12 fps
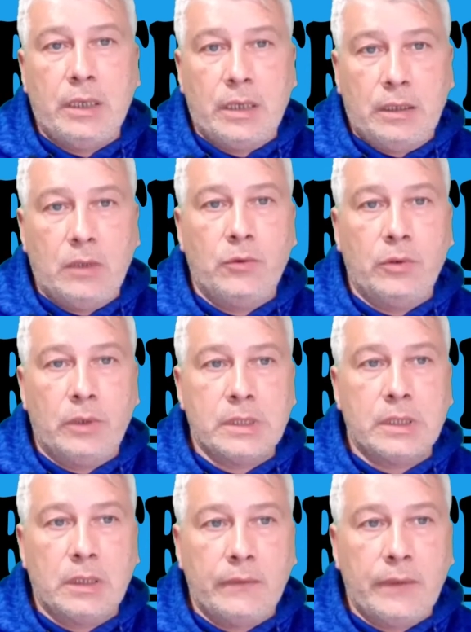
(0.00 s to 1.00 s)
когда он идет на
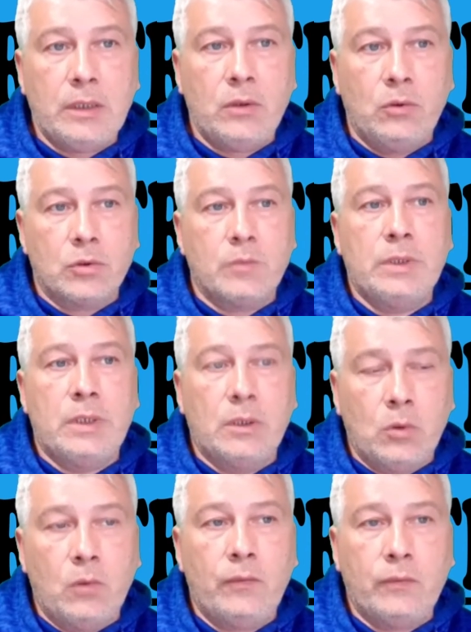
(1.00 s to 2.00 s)
соревнования, он должен быть
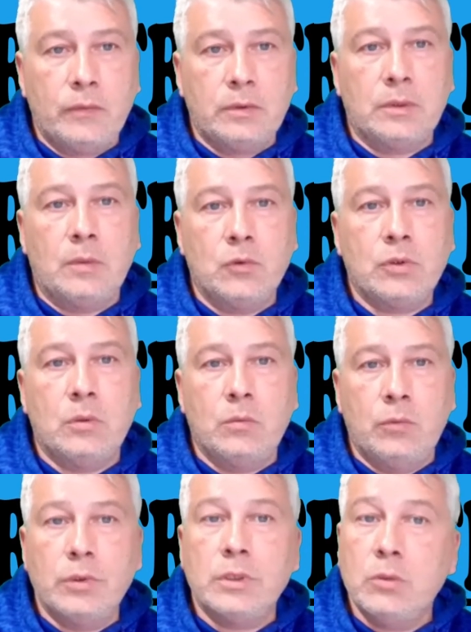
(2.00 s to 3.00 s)
готов к тому, что
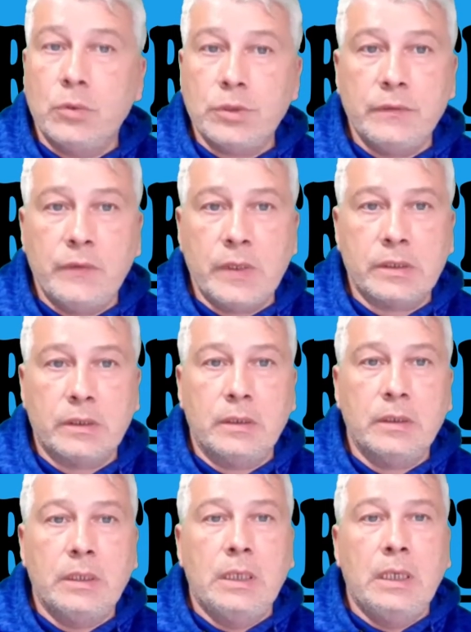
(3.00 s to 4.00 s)
будет не очень
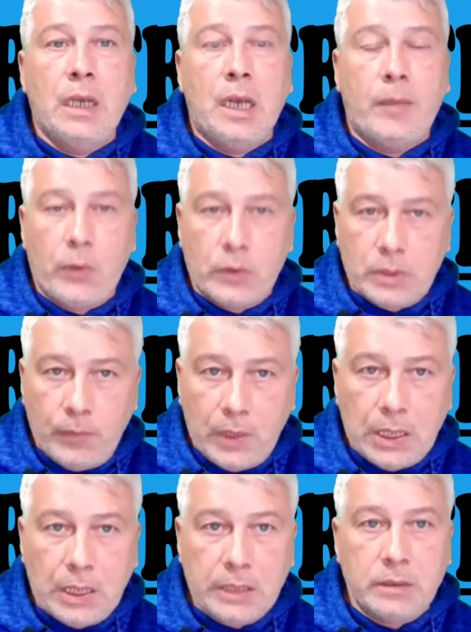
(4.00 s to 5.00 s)
весело. Придется
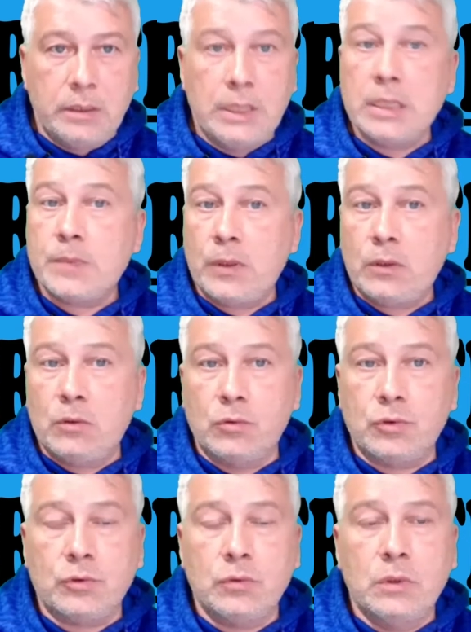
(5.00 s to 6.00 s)
пахать и не спать
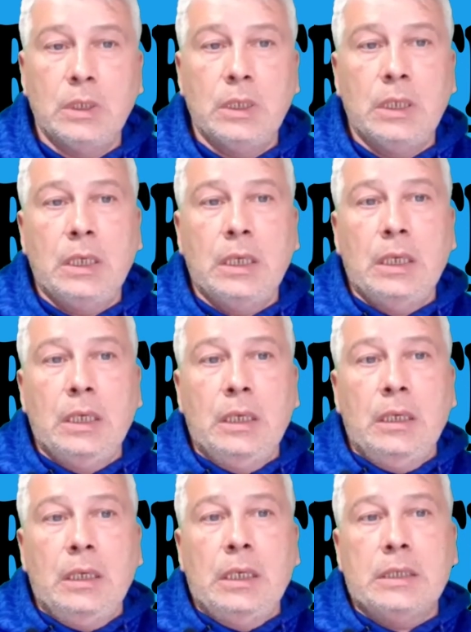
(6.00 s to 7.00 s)
ночью.
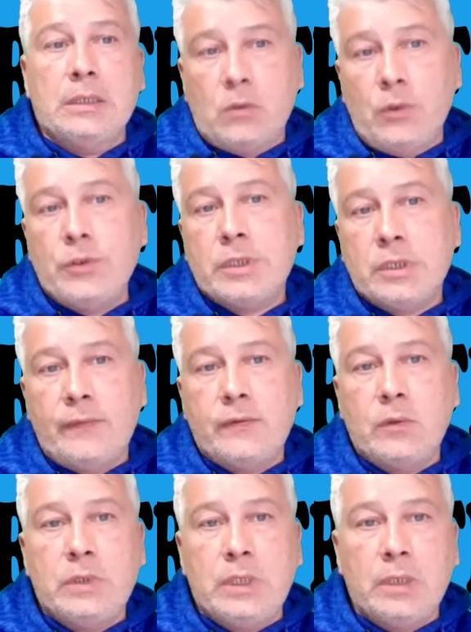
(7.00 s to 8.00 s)
И закончится
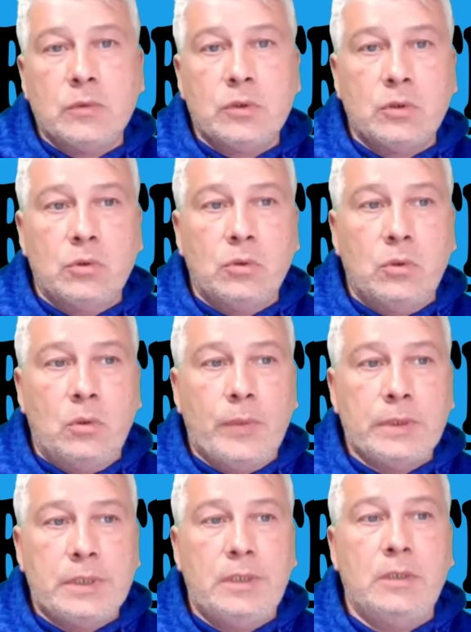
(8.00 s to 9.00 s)
все тем, что
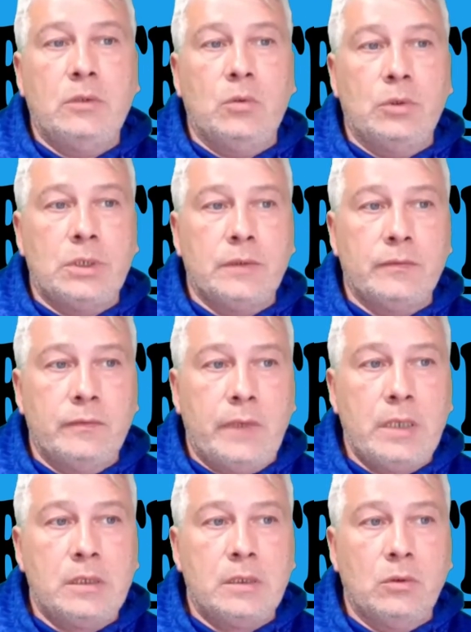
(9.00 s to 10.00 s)
посреди ночи, в
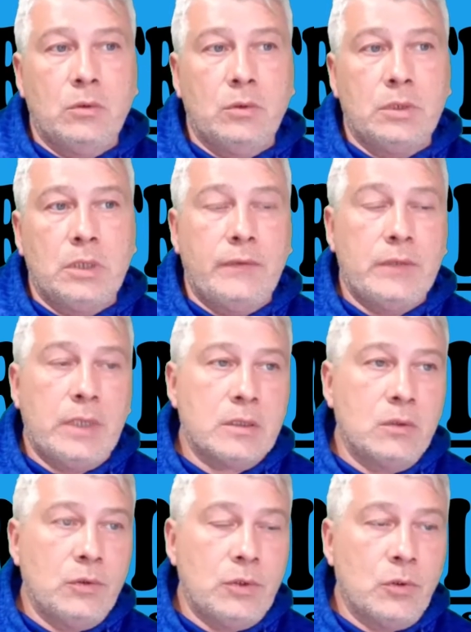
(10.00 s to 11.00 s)
2 часа ночи или в
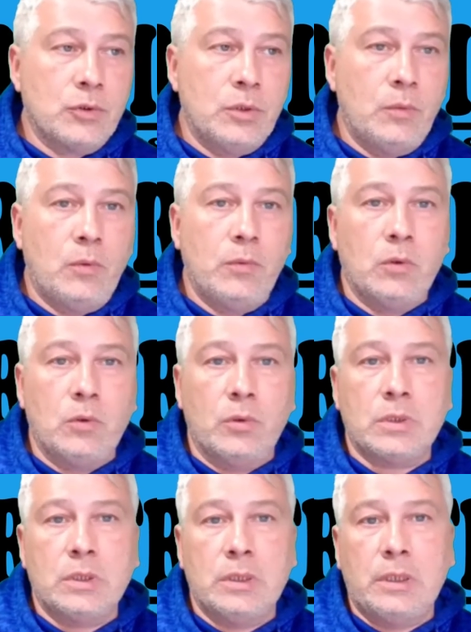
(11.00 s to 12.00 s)
час ночи, я уже не помню
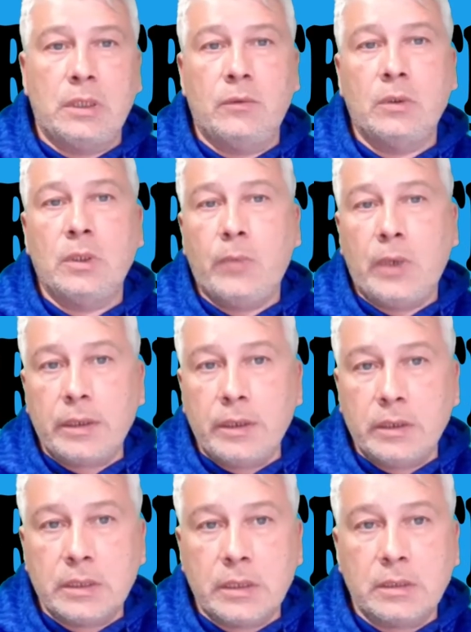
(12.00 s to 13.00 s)
точно, этот его
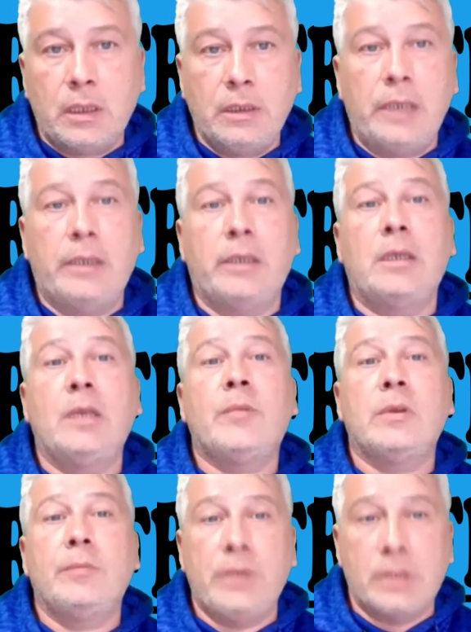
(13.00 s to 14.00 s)
напарник сказал, я на это не
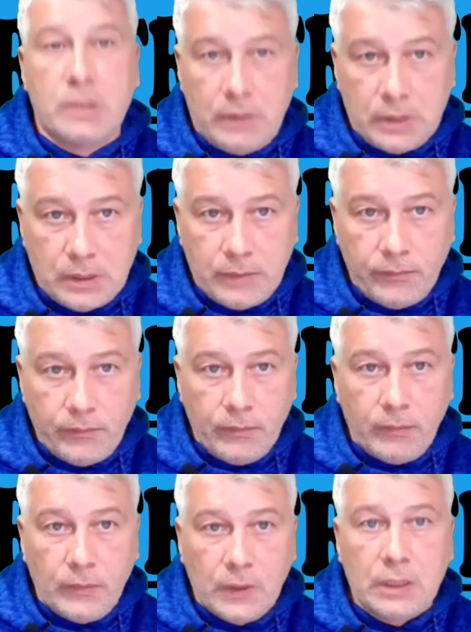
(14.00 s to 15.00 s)
подписывался,
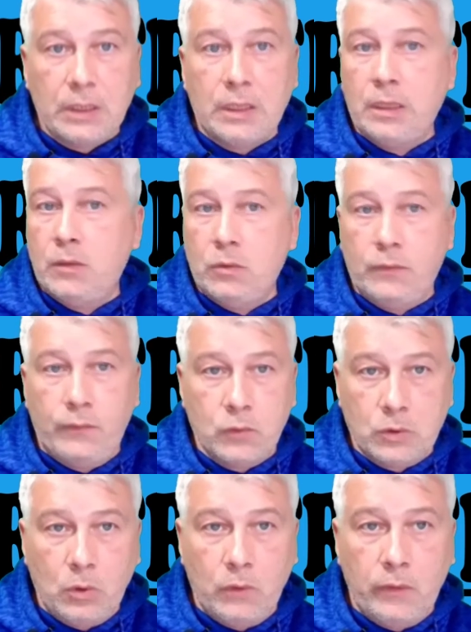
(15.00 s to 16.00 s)
на такие вот
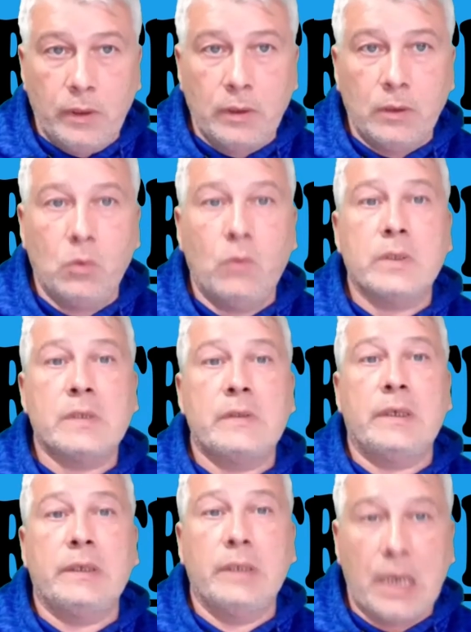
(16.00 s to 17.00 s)
условия, ну вас
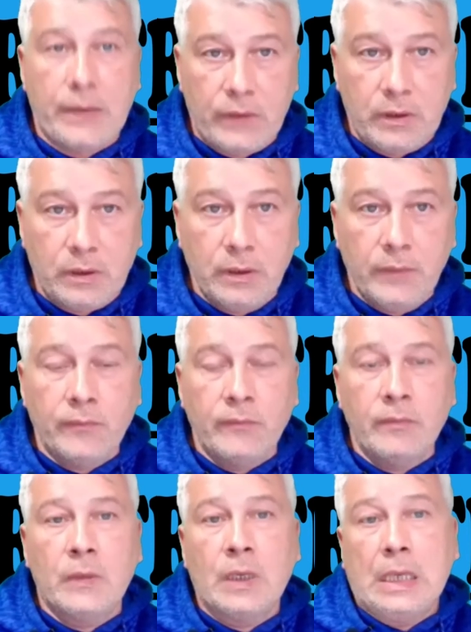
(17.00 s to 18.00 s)
всех нафиг.
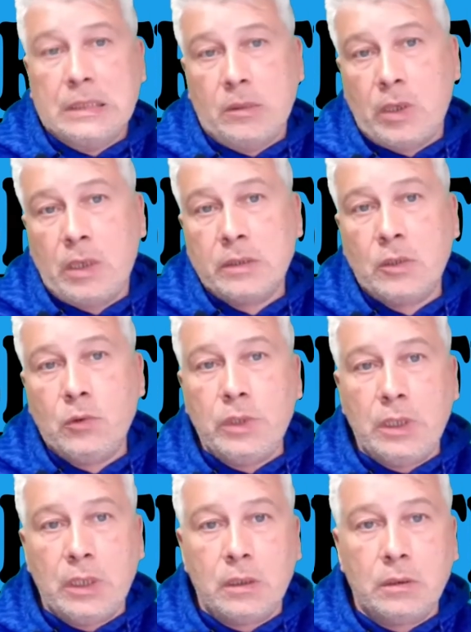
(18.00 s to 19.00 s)
Собрался и
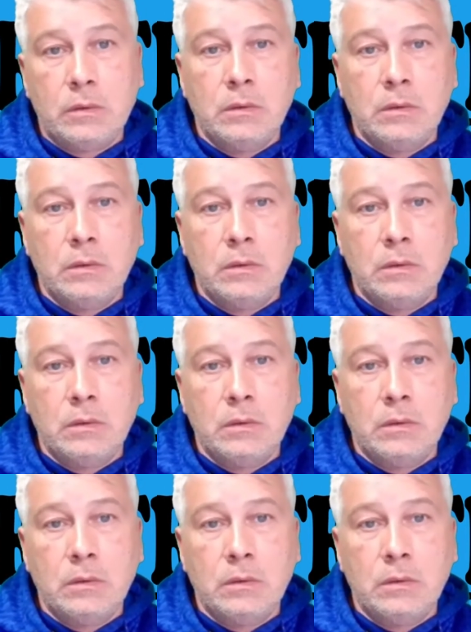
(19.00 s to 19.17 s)
уехал.